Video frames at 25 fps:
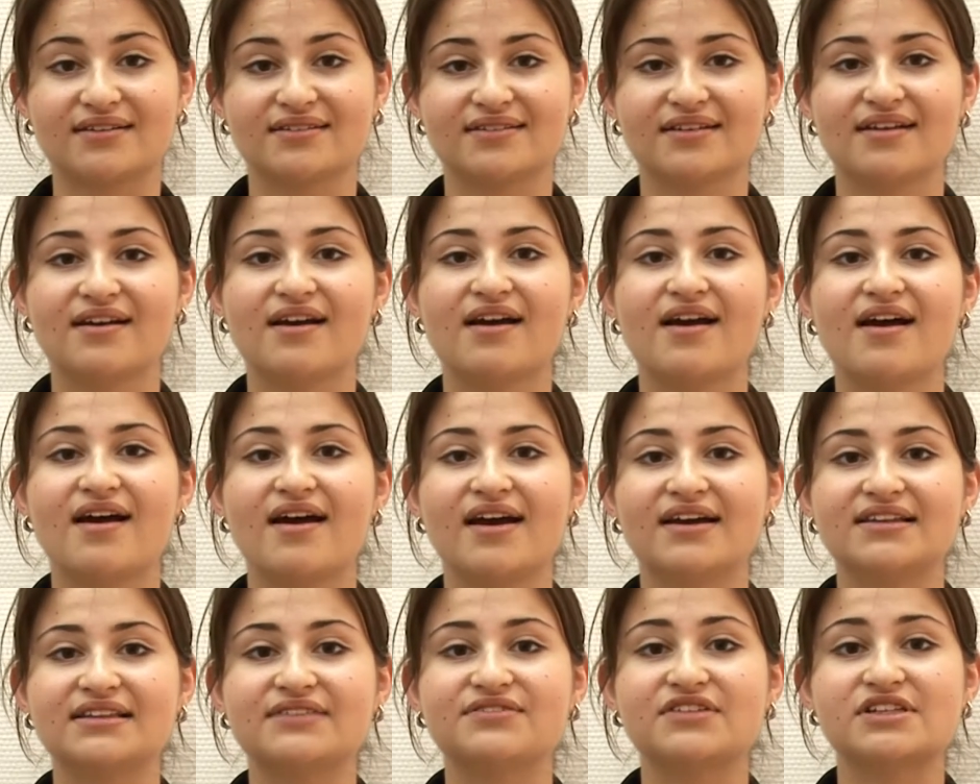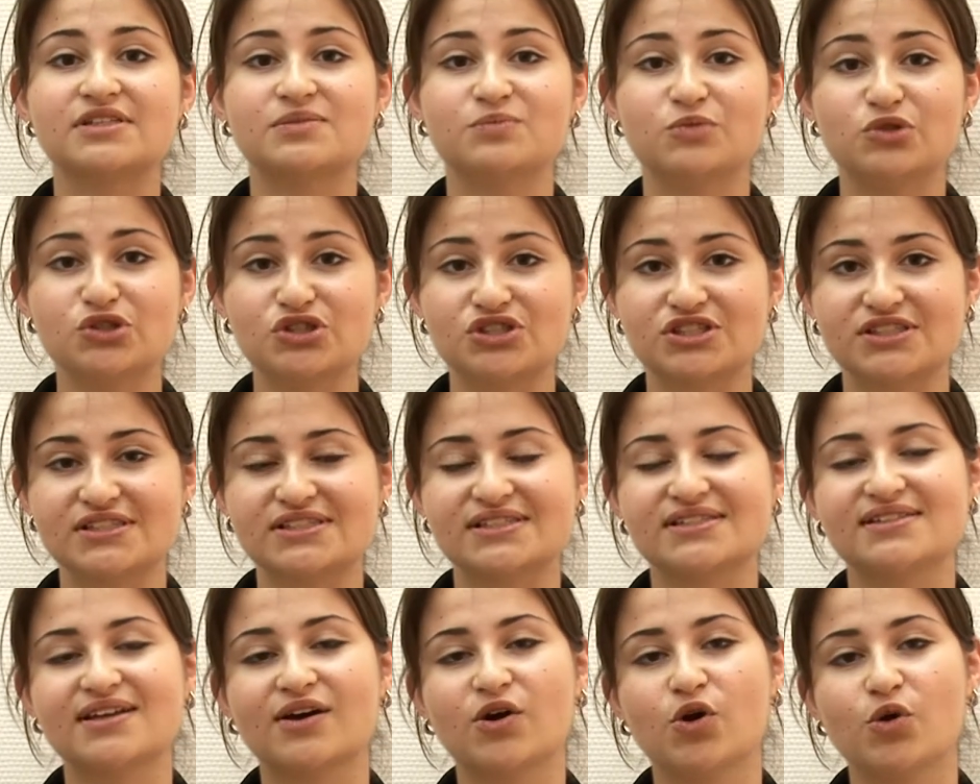– это возможность
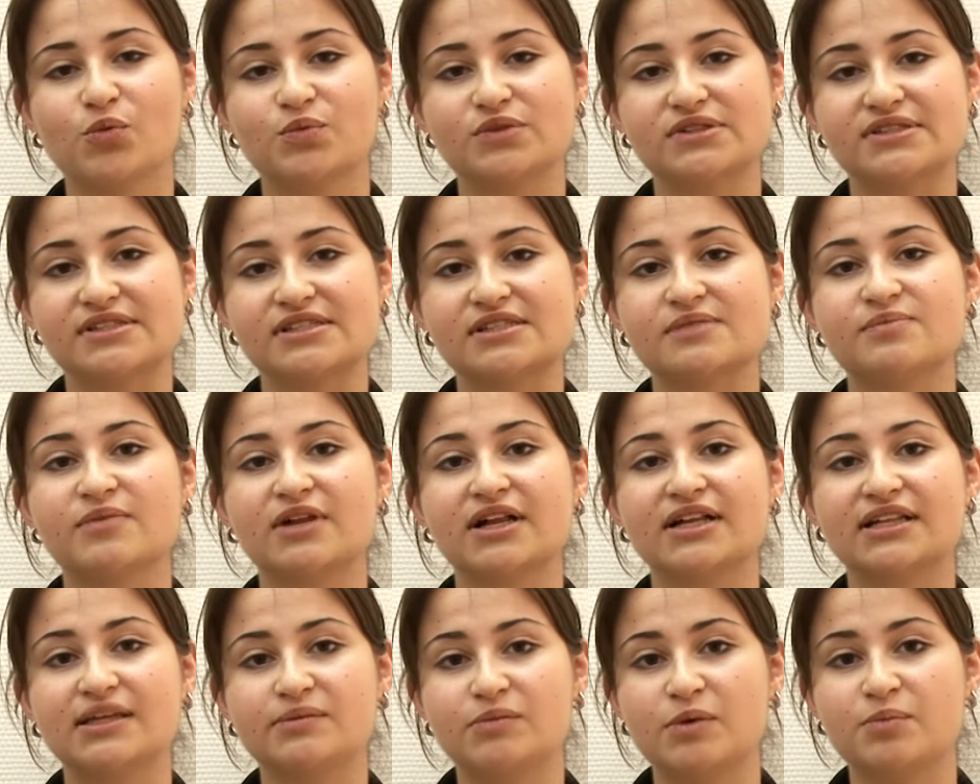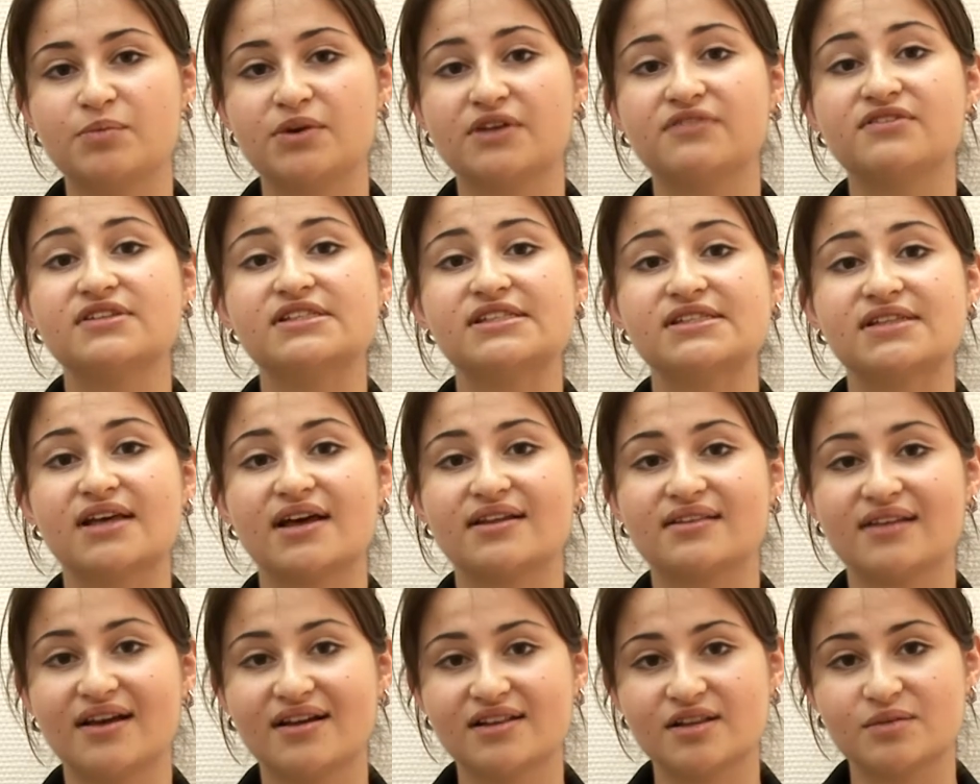знакомиться с молодыми
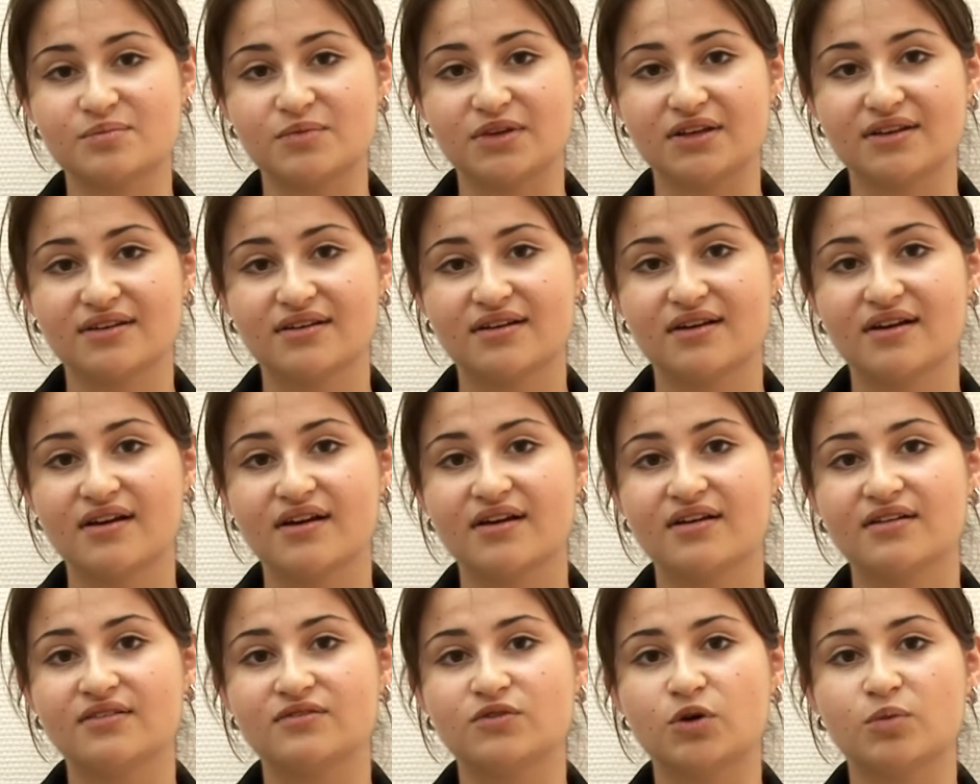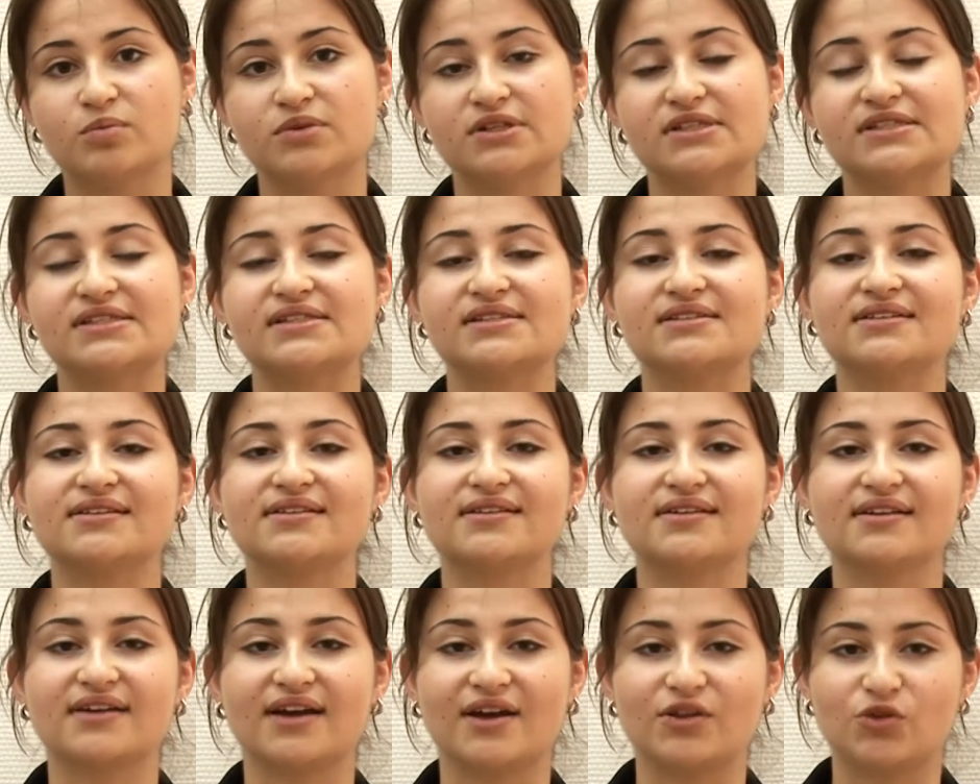профессионалами в области
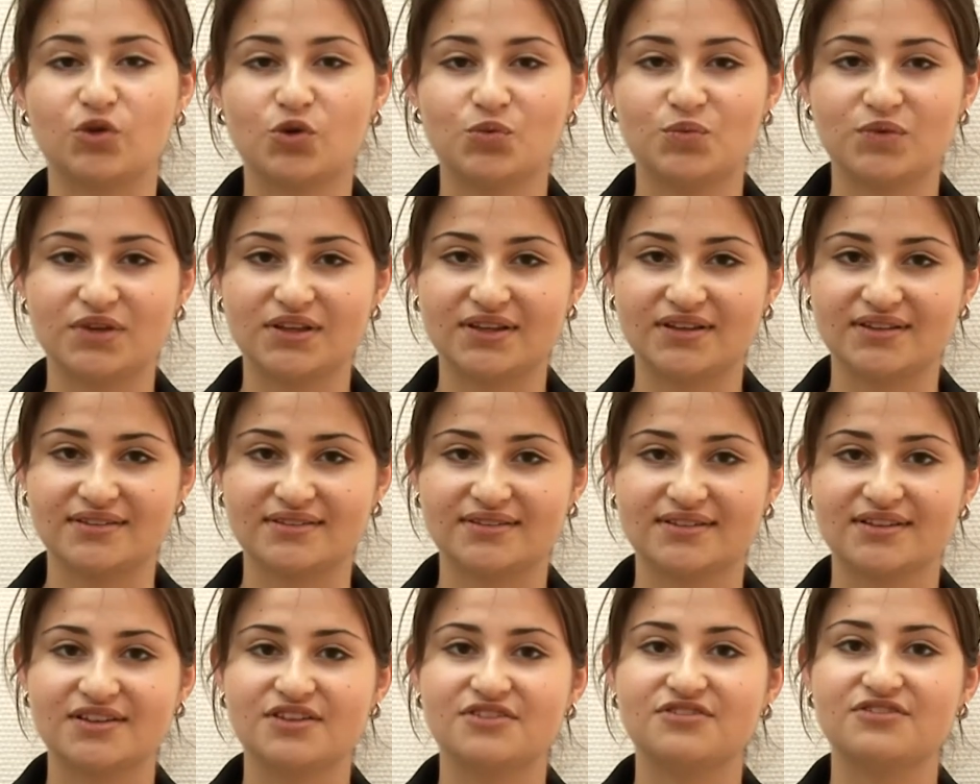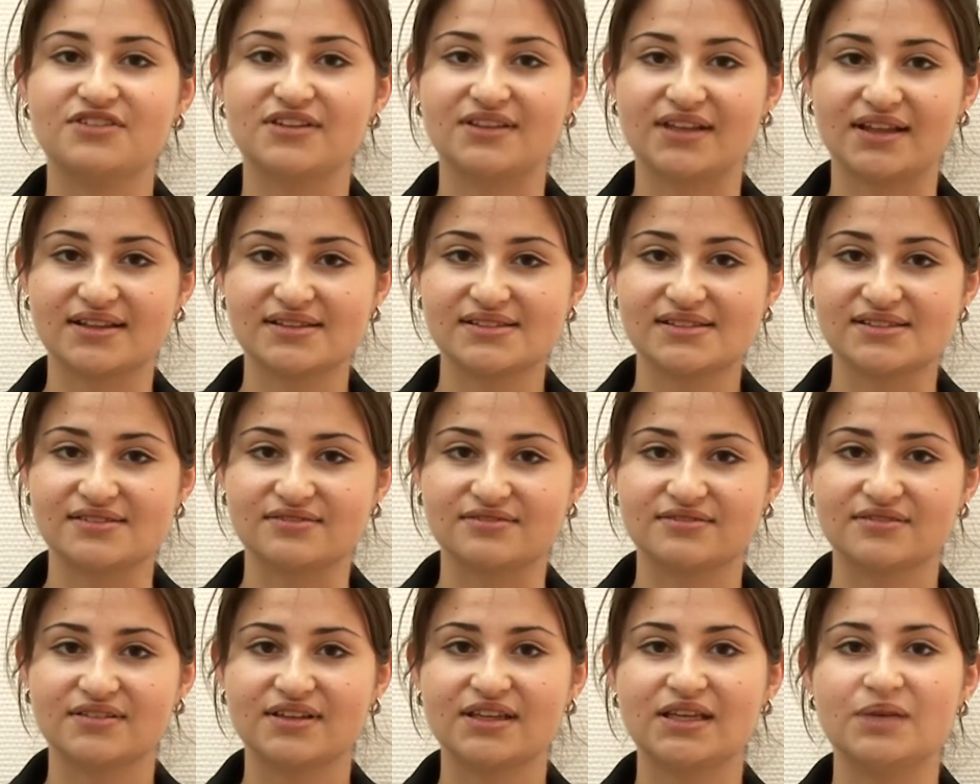экономики, финансов
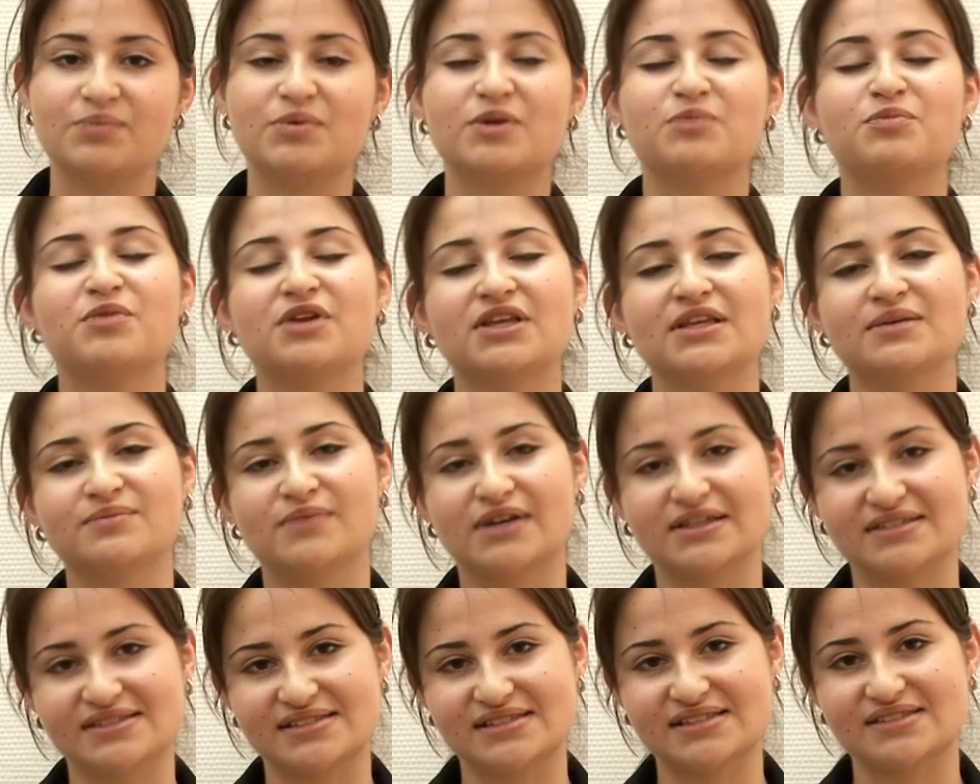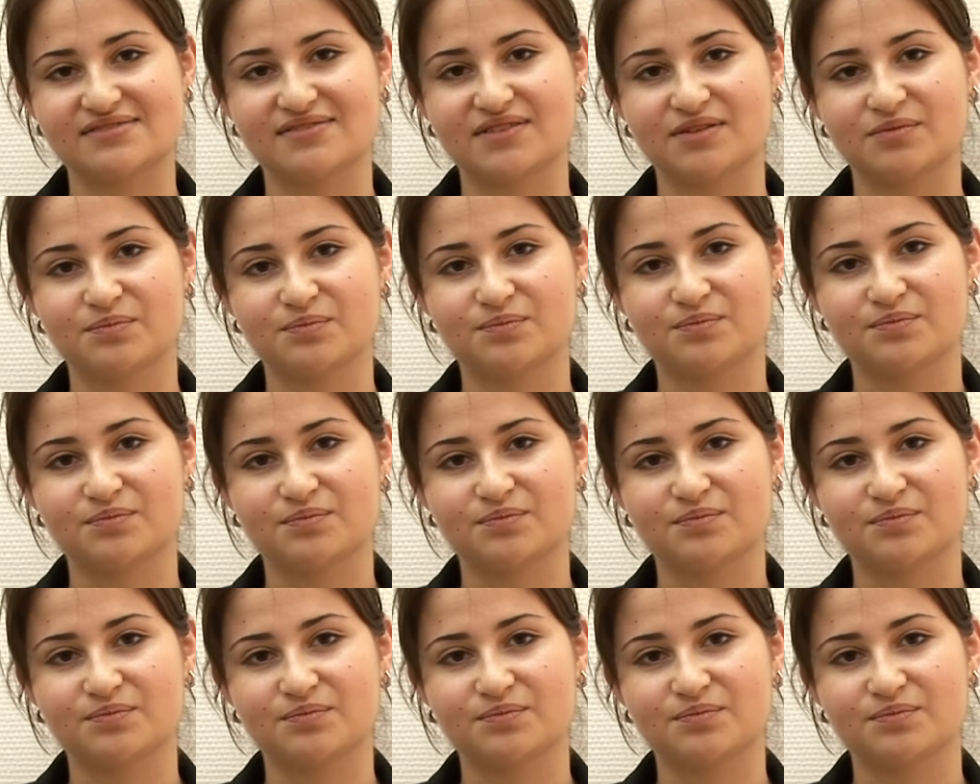и предпринимательства.